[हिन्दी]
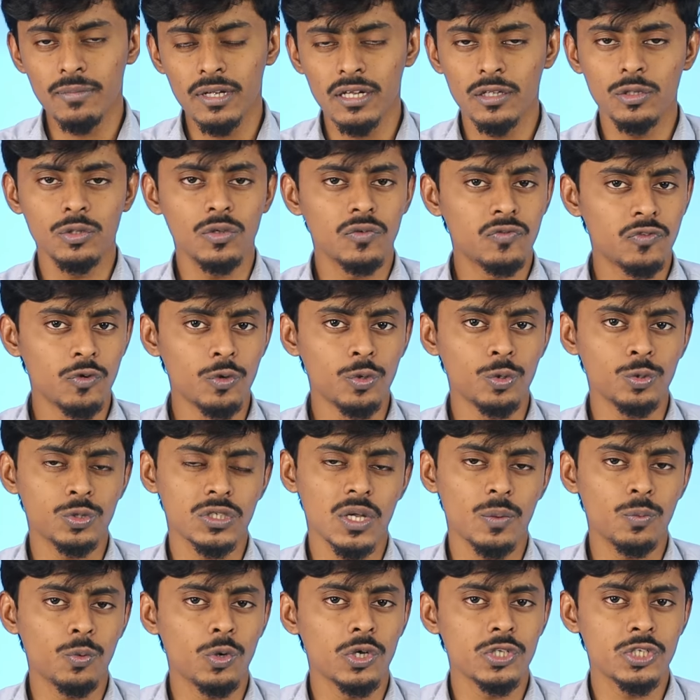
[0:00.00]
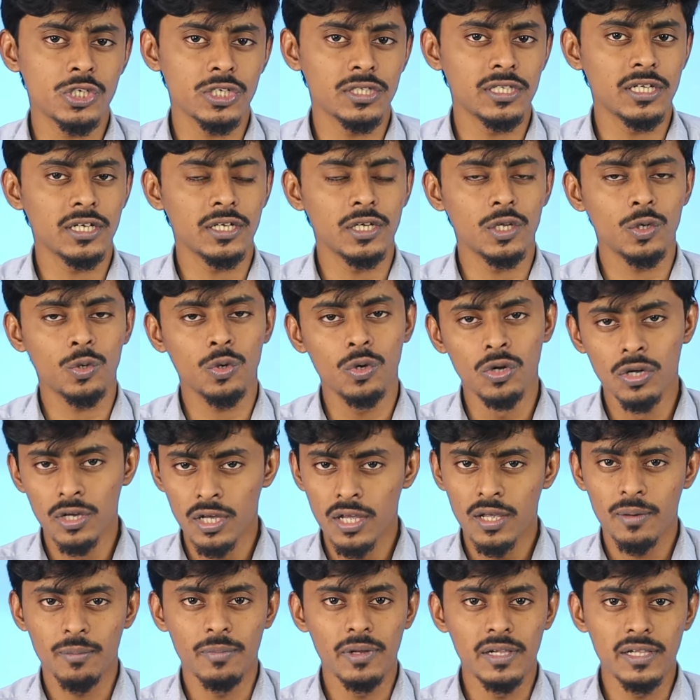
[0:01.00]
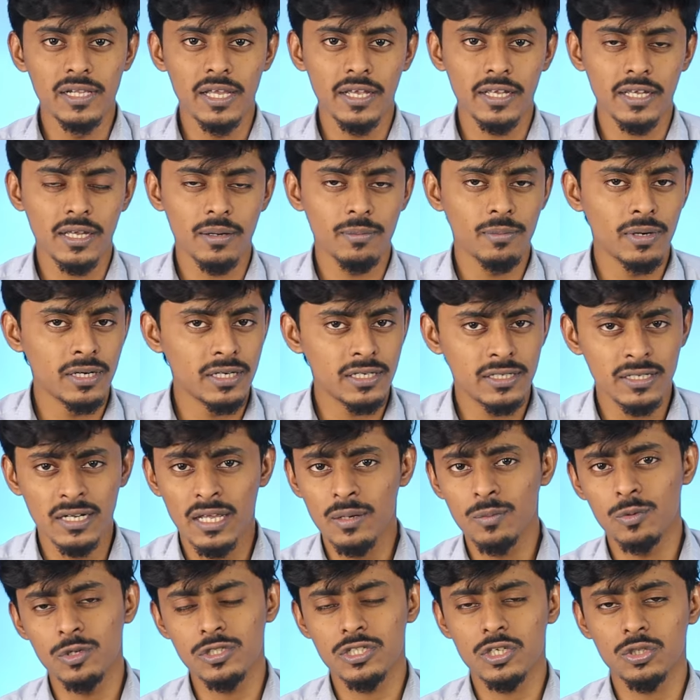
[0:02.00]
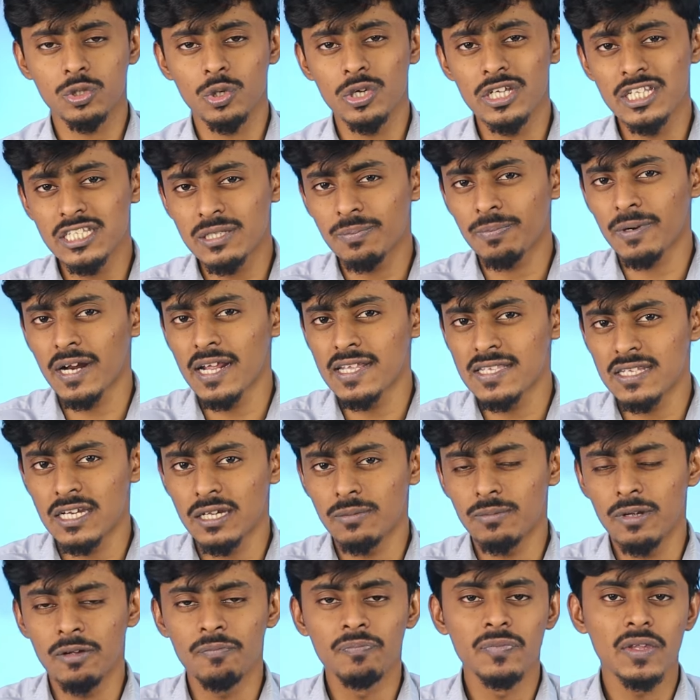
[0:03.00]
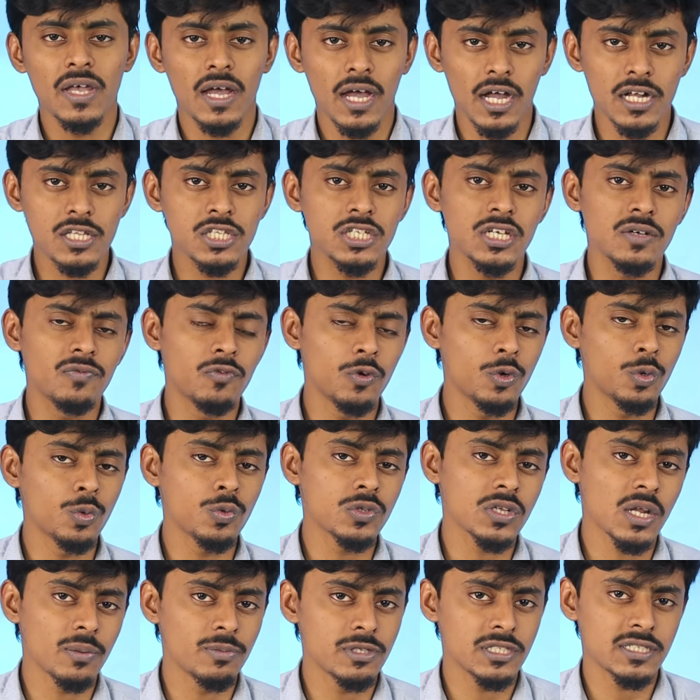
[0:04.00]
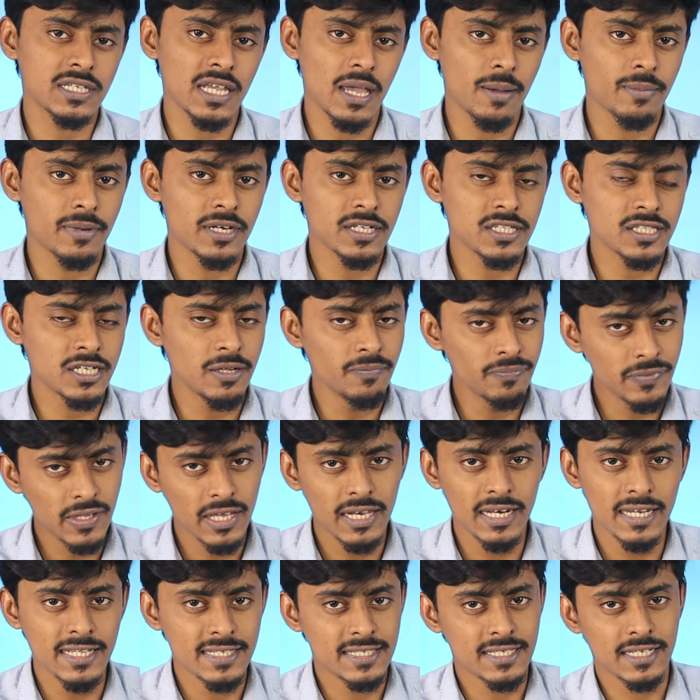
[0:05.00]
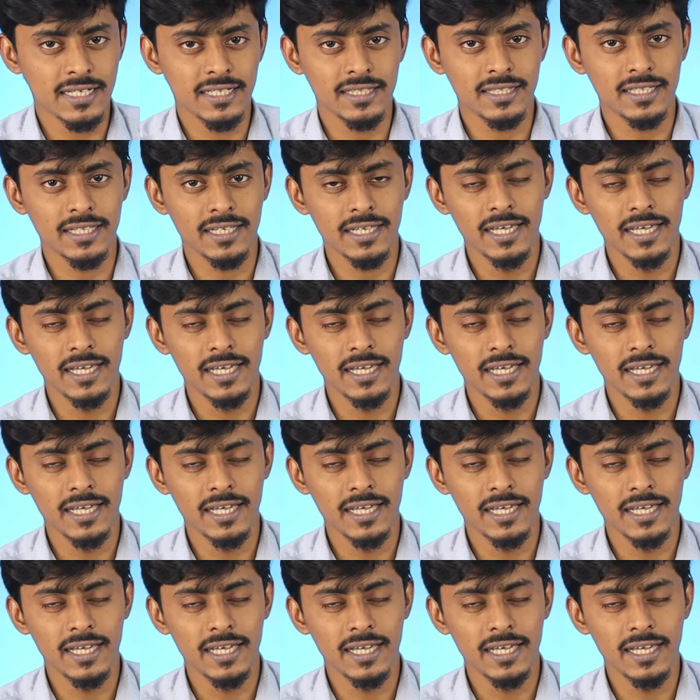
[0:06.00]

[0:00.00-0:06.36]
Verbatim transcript: में तो फोटोज़ आपको अच्छे देखने को मिल जाएंगे बट नहीं बोल सकता इस प्राइस रेंज में अच्छे फोटोज़ आप इस कैमरे से ले सकते